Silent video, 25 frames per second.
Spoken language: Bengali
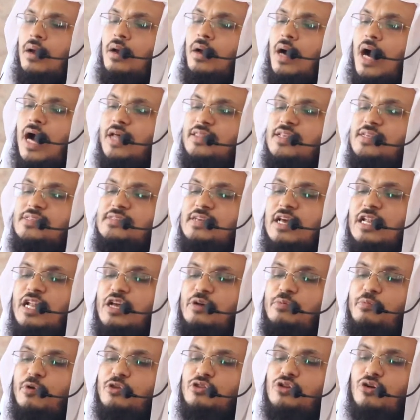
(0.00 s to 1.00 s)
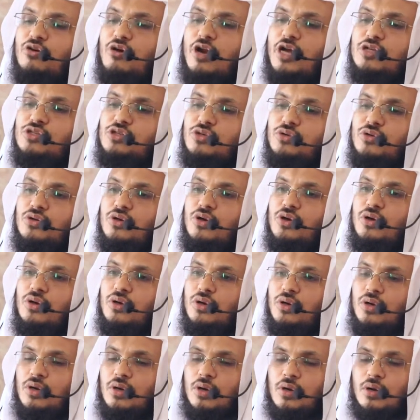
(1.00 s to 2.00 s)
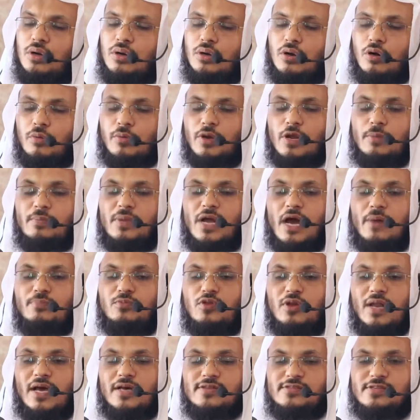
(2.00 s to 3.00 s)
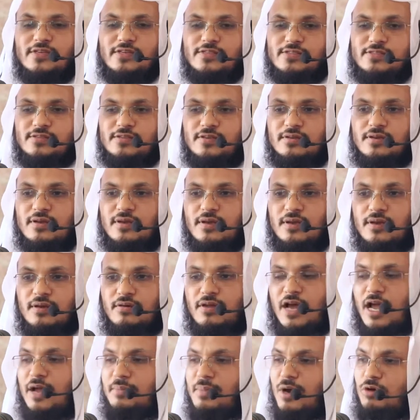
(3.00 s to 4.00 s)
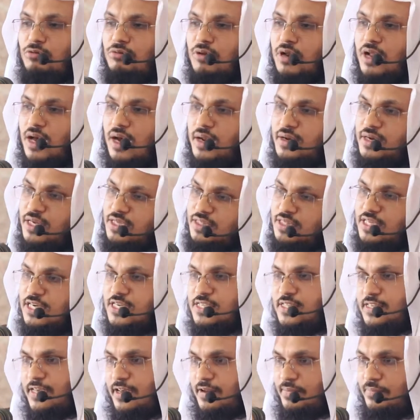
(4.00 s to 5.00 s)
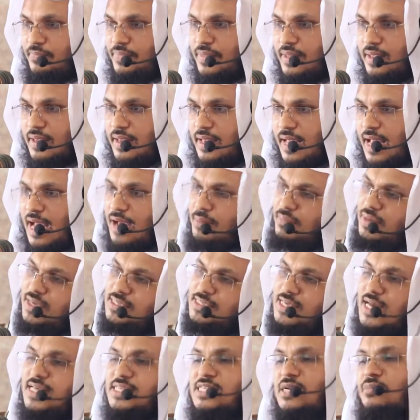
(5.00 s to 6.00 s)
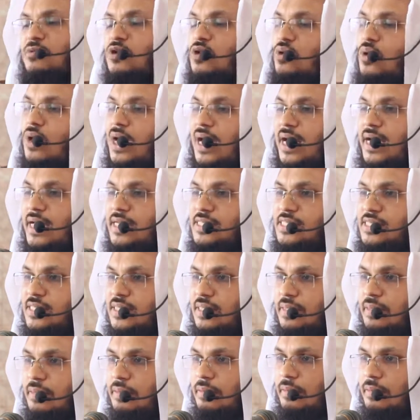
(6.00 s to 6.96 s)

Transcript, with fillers: হাদিসকে লিপিবদ্ধ করার জন্য ওমর ইবনে আব্দুল আজিজ রাহমাউল্লাহ নির্দেশ দেন এমনি যা যেমন করে লিখেছিলেন